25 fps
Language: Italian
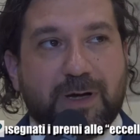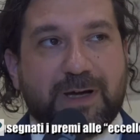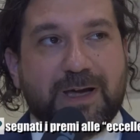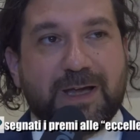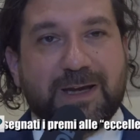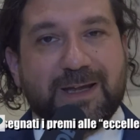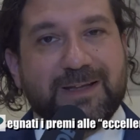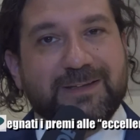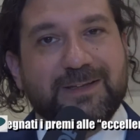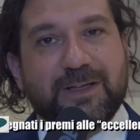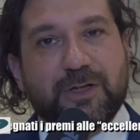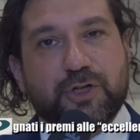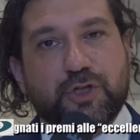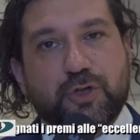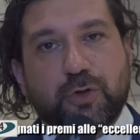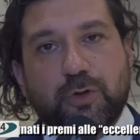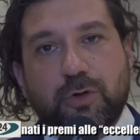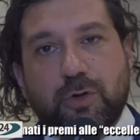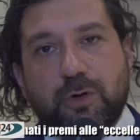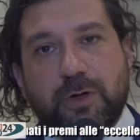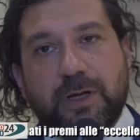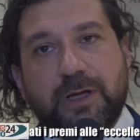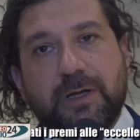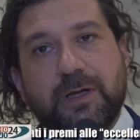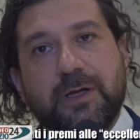che renderci
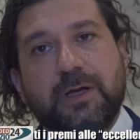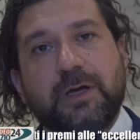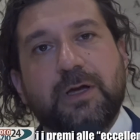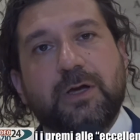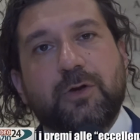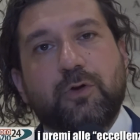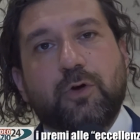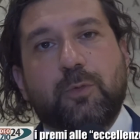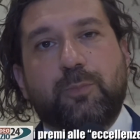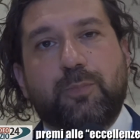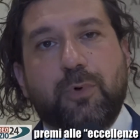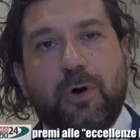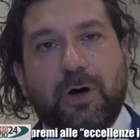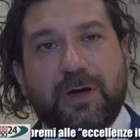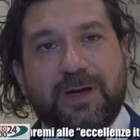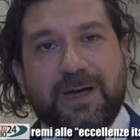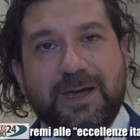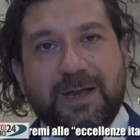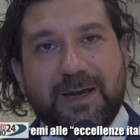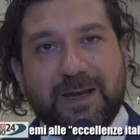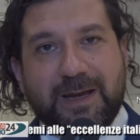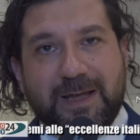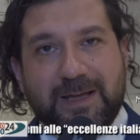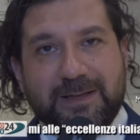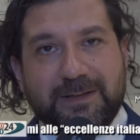onore, non può che
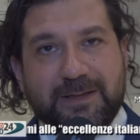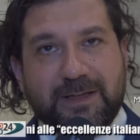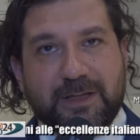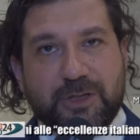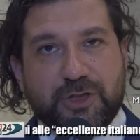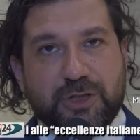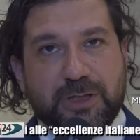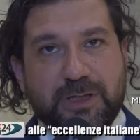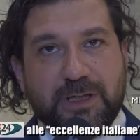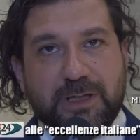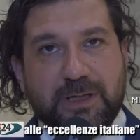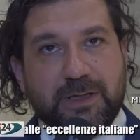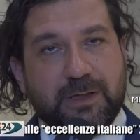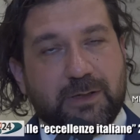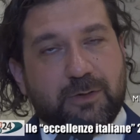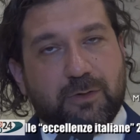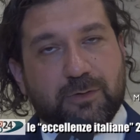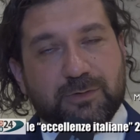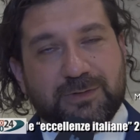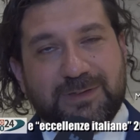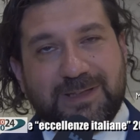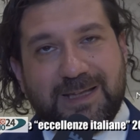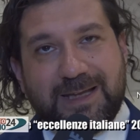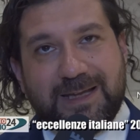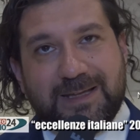renderci
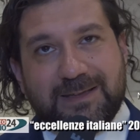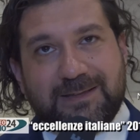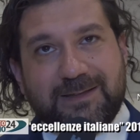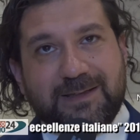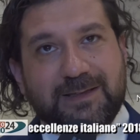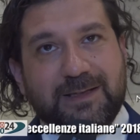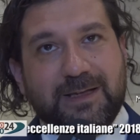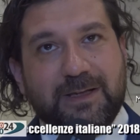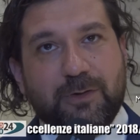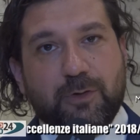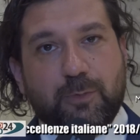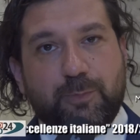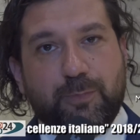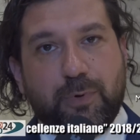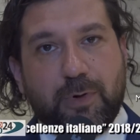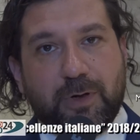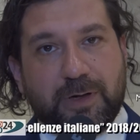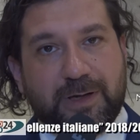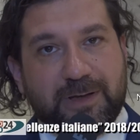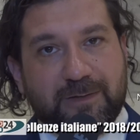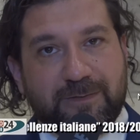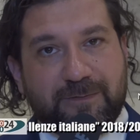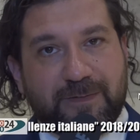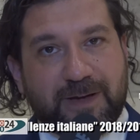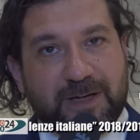contenti e non può
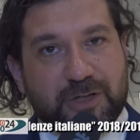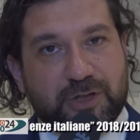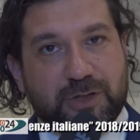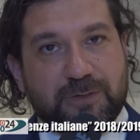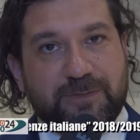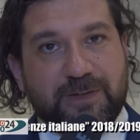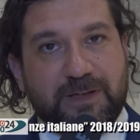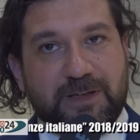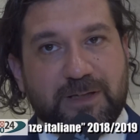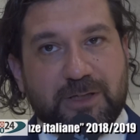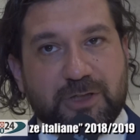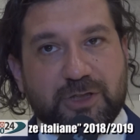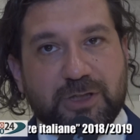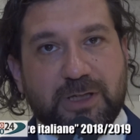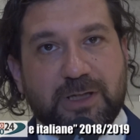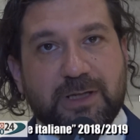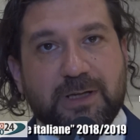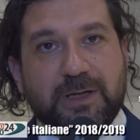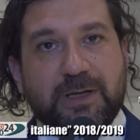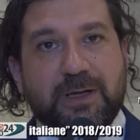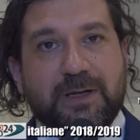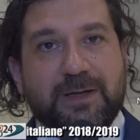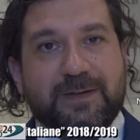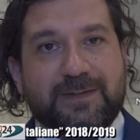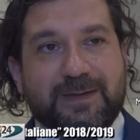che farci felice
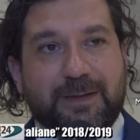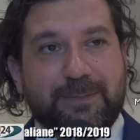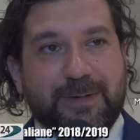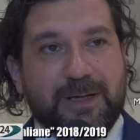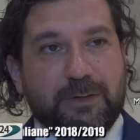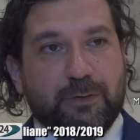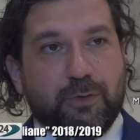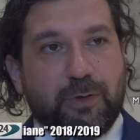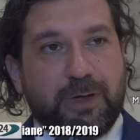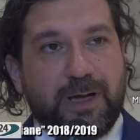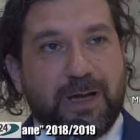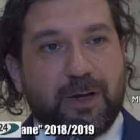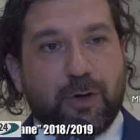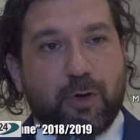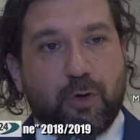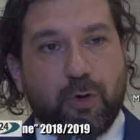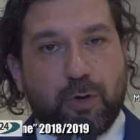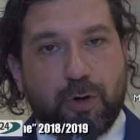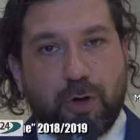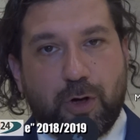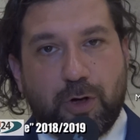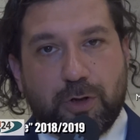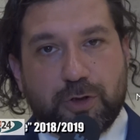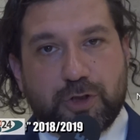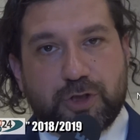sapendo che ancora
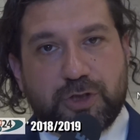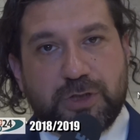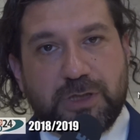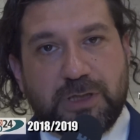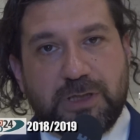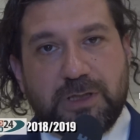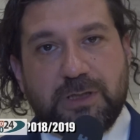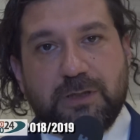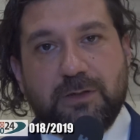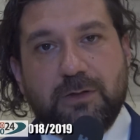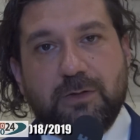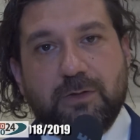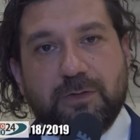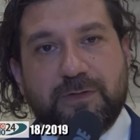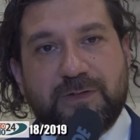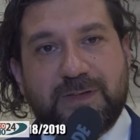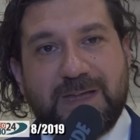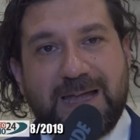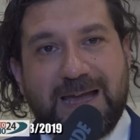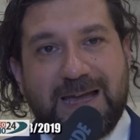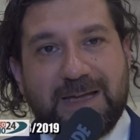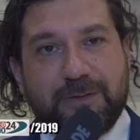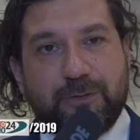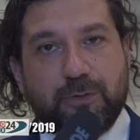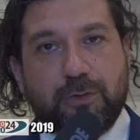oggi lo
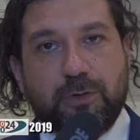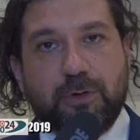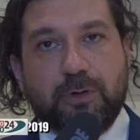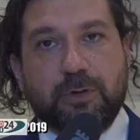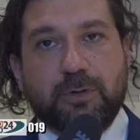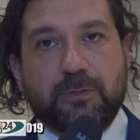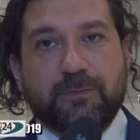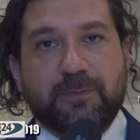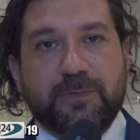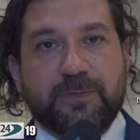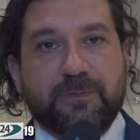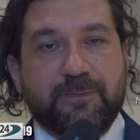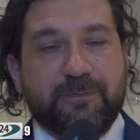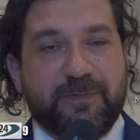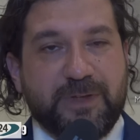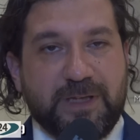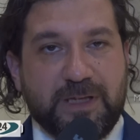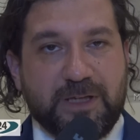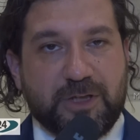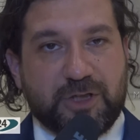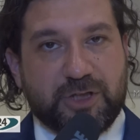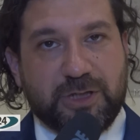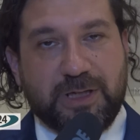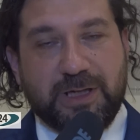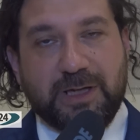Stato
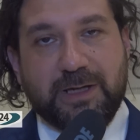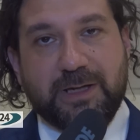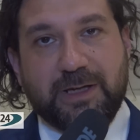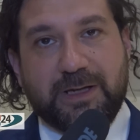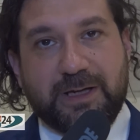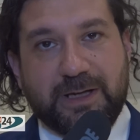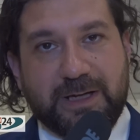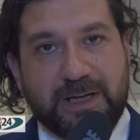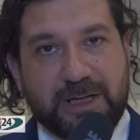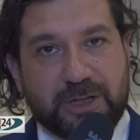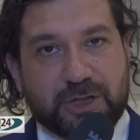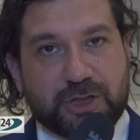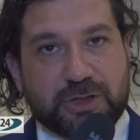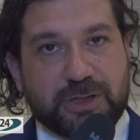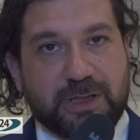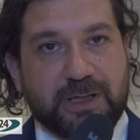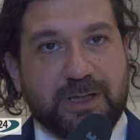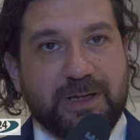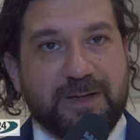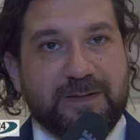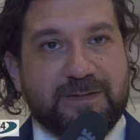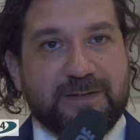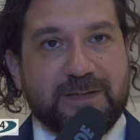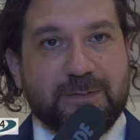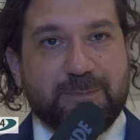vige, cresce e
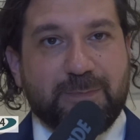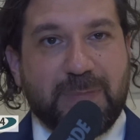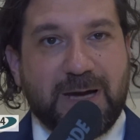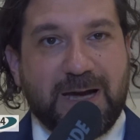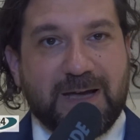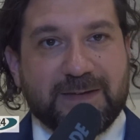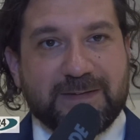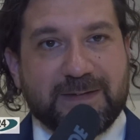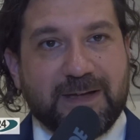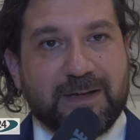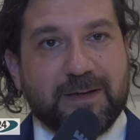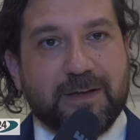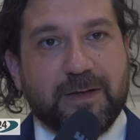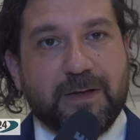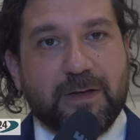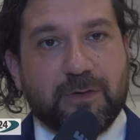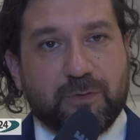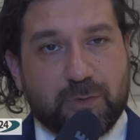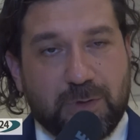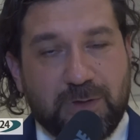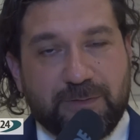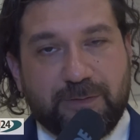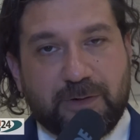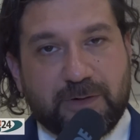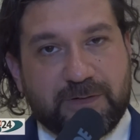si basa
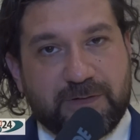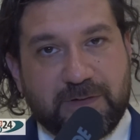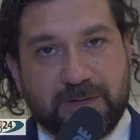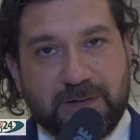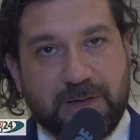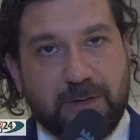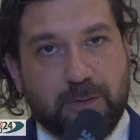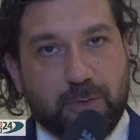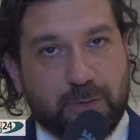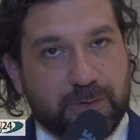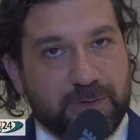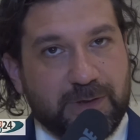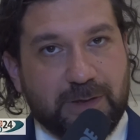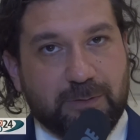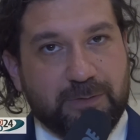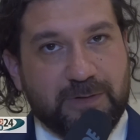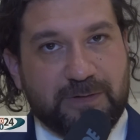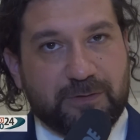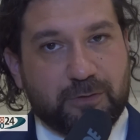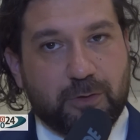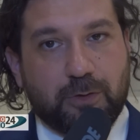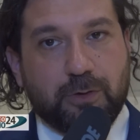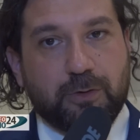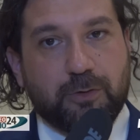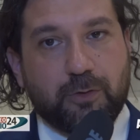sulle forze dell'ordine.
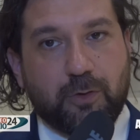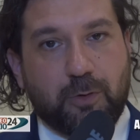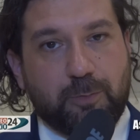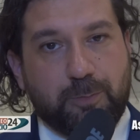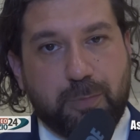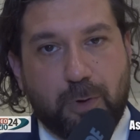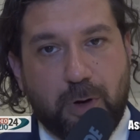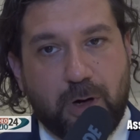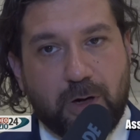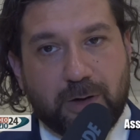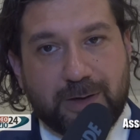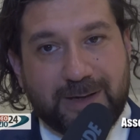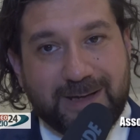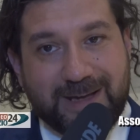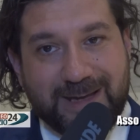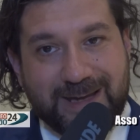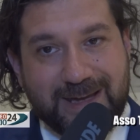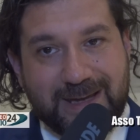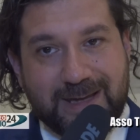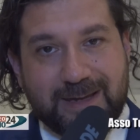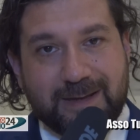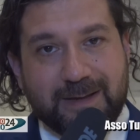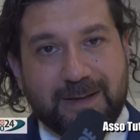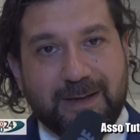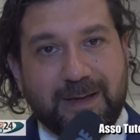Questo non può
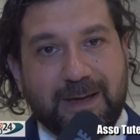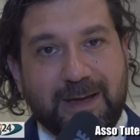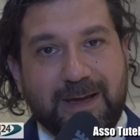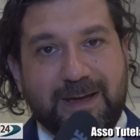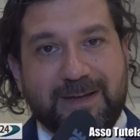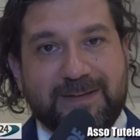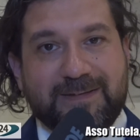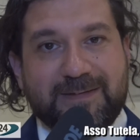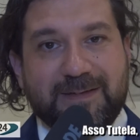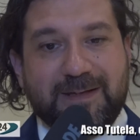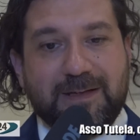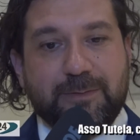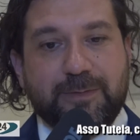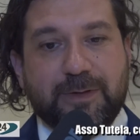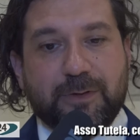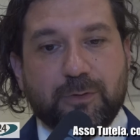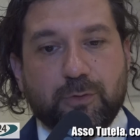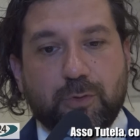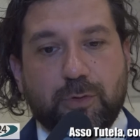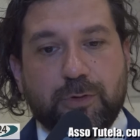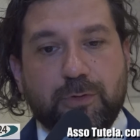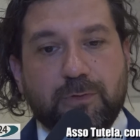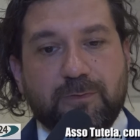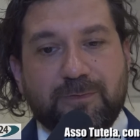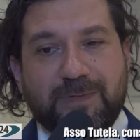che essere per
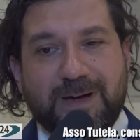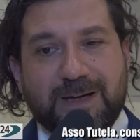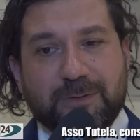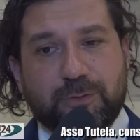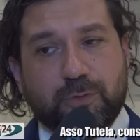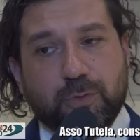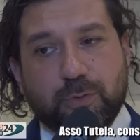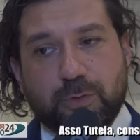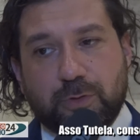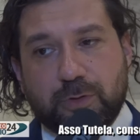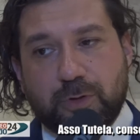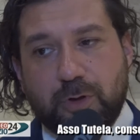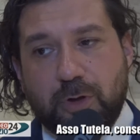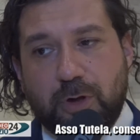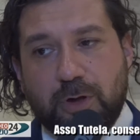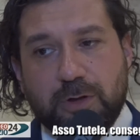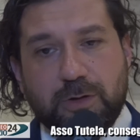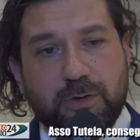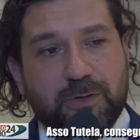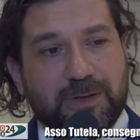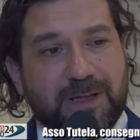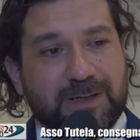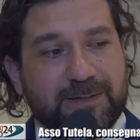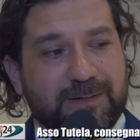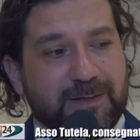noi un vanto, un orgoglio,
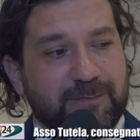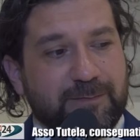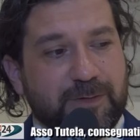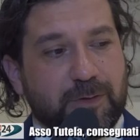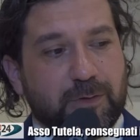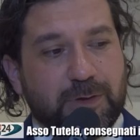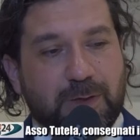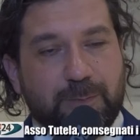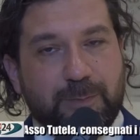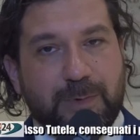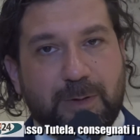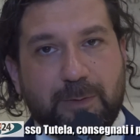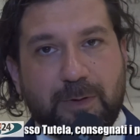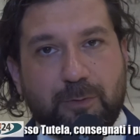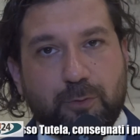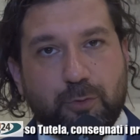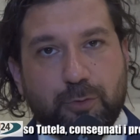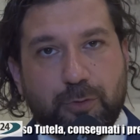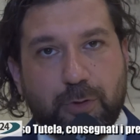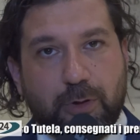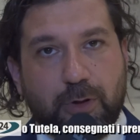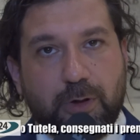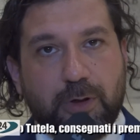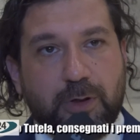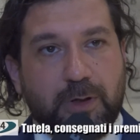tant'è vero che abbiamo
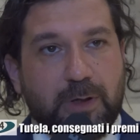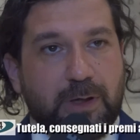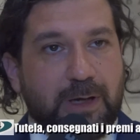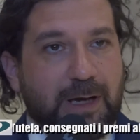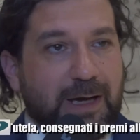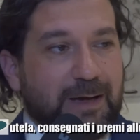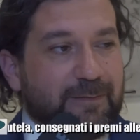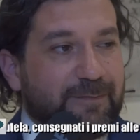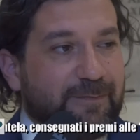avuto a